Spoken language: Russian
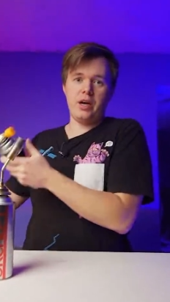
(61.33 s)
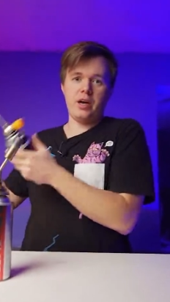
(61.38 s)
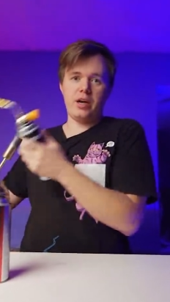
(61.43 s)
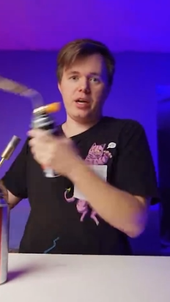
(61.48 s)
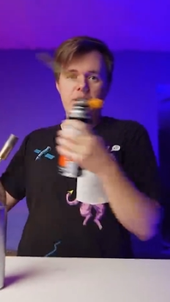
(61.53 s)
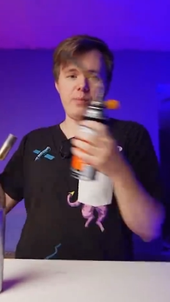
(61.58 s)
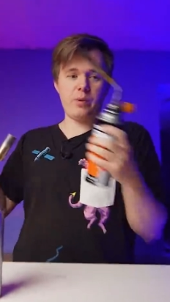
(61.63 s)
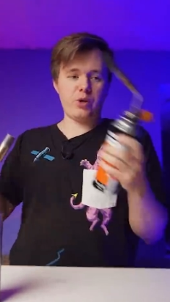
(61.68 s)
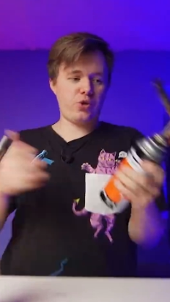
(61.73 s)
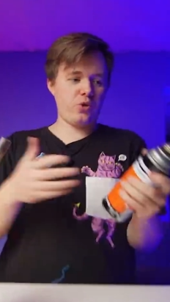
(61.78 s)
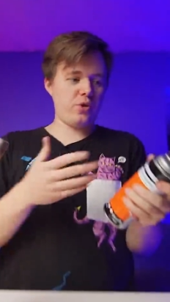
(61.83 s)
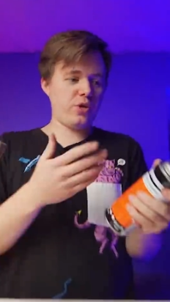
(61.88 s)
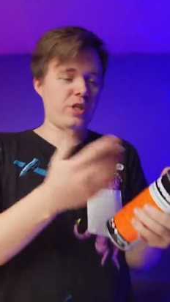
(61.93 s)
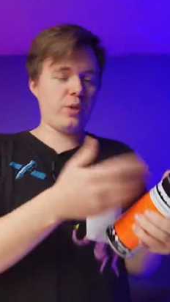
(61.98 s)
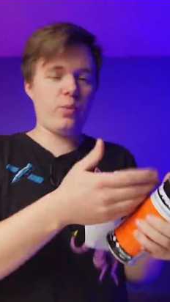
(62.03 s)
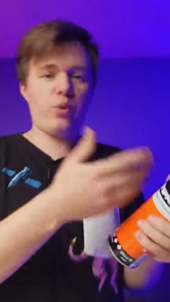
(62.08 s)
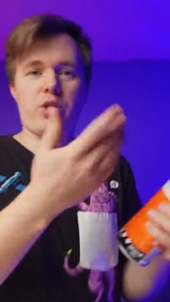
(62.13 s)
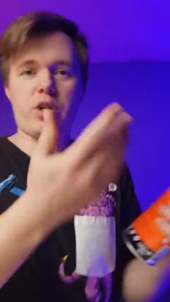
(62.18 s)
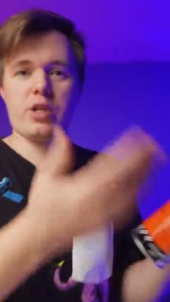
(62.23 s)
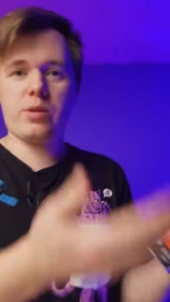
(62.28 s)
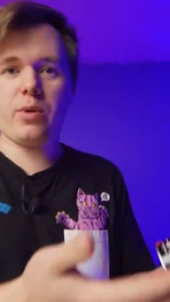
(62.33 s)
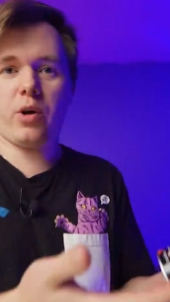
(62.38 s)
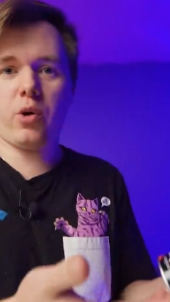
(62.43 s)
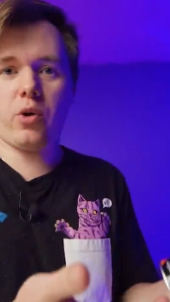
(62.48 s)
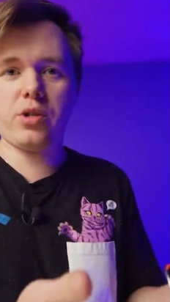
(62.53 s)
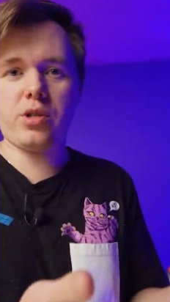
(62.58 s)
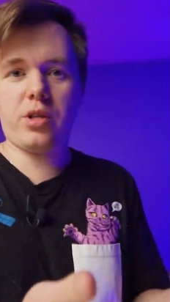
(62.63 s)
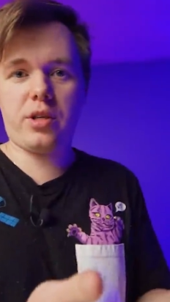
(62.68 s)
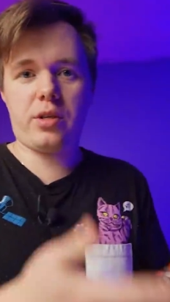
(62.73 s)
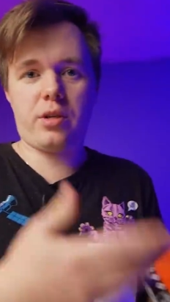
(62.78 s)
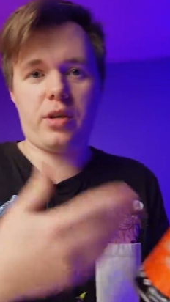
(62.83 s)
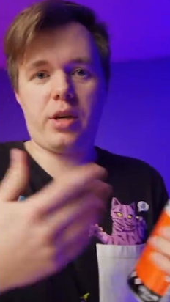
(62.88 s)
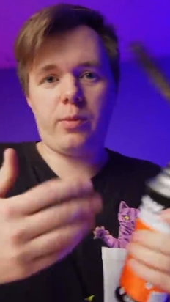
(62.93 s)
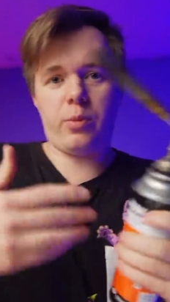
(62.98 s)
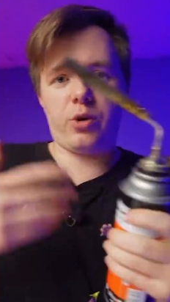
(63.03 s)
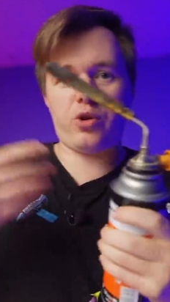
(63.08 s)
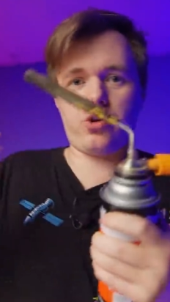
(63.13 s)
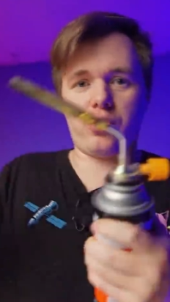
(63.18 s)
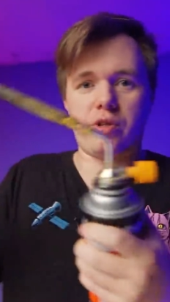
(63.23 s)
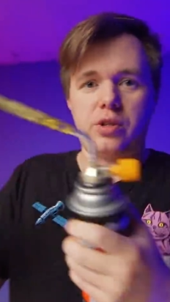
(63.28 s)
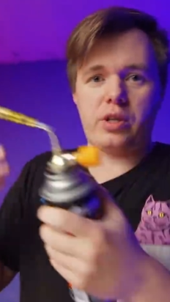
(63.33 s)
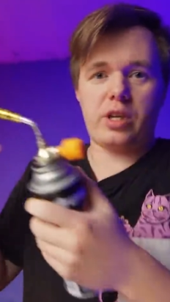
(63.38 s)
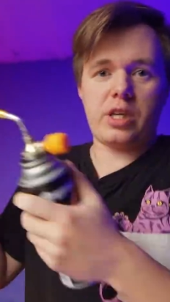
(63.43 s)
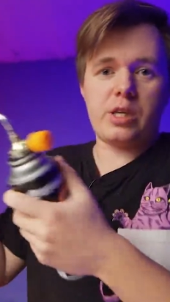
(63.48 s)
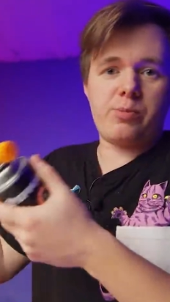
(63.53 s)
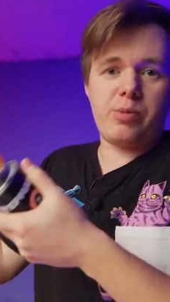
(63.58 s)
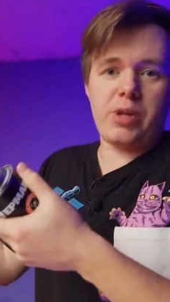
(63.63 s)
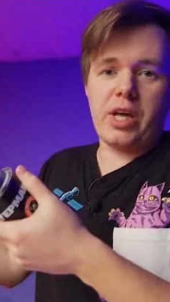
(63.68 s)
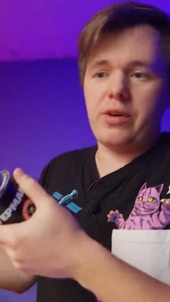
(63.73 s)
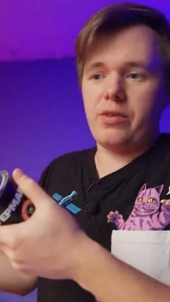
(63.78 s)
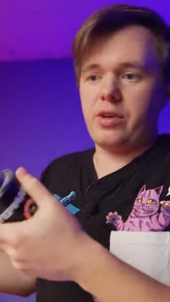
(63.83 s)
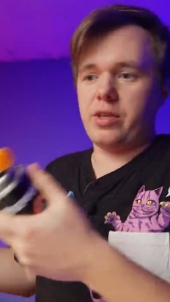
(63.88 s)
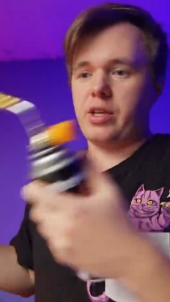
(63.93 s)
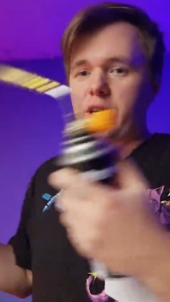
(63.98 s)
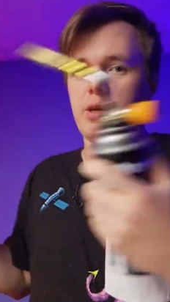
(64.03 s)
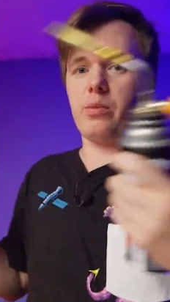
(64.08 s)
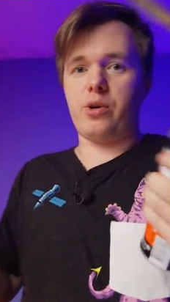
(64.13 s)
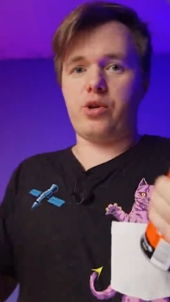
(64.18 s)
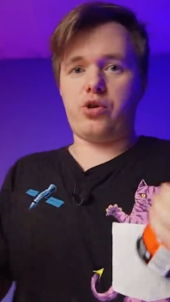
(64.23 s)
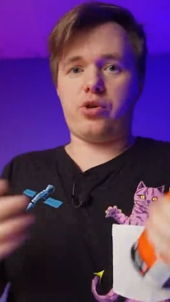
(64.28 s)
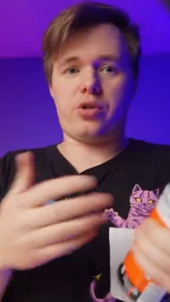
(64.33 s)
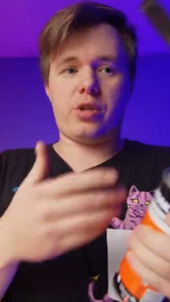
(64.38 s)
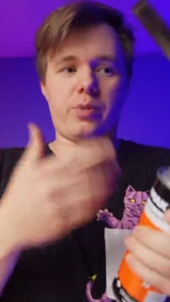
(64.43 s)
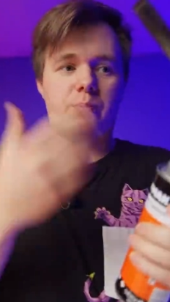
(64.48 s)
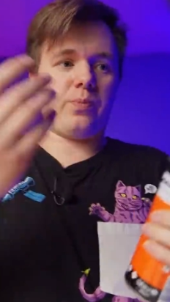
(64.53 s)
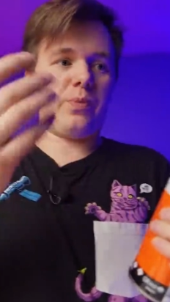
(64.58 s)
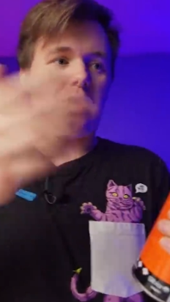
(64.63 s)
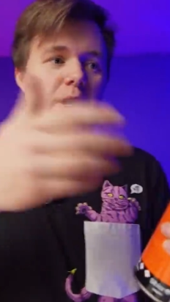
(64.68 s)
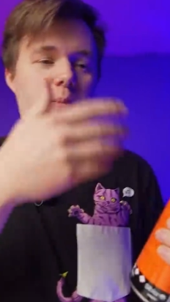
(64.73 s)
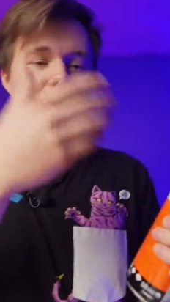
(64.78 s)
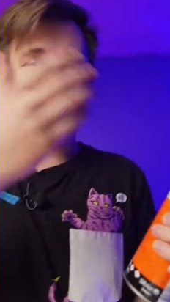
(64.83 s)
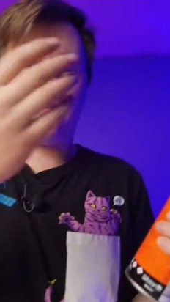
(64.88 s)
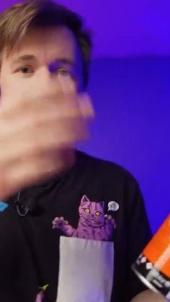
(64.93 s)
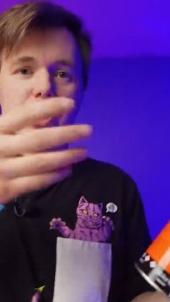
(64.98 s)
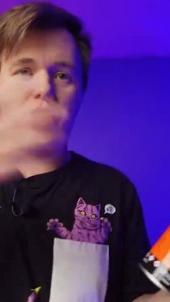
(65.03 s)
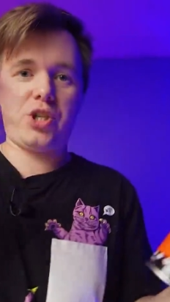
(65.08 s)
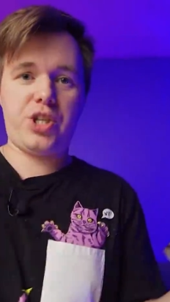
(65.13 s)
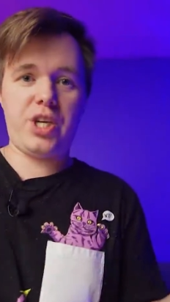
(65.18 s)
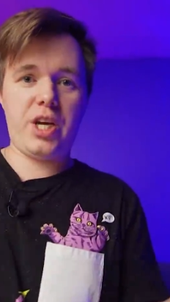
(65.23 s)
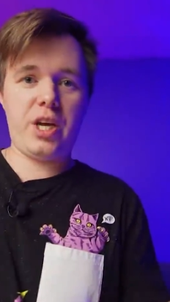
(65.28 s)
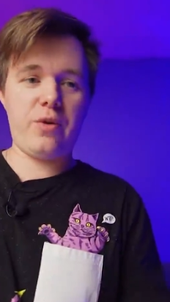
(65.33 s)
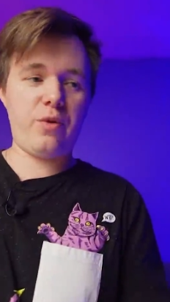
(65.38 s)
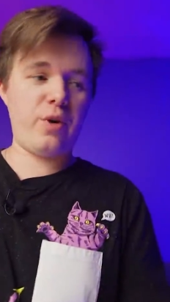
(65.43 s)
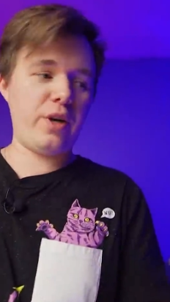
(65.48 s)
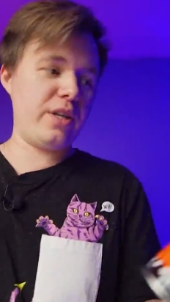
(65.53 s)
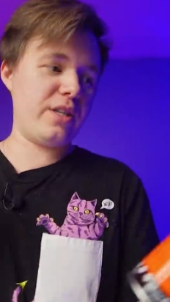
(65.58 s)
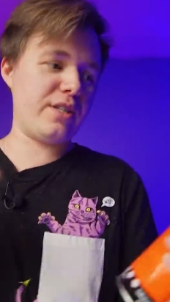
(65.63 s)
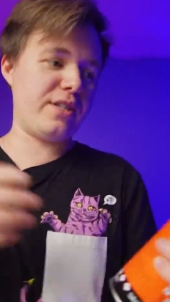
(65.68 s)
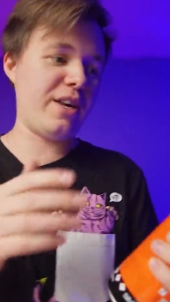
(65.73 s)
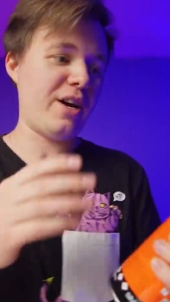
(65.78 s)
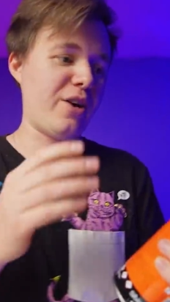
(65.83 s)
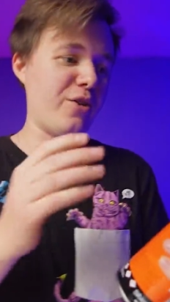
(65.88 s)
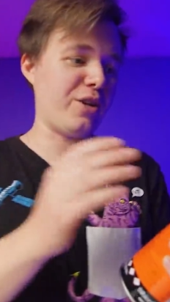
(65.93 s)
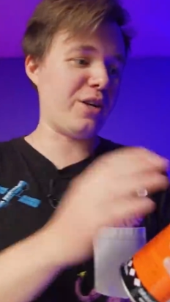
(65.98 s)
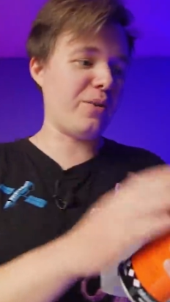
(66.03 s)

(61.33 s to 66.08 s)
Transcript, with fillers: Либо что-нибудь зимой разморозить, либо что-то расплавить, либо что-то там обжечь дерево, не знаю,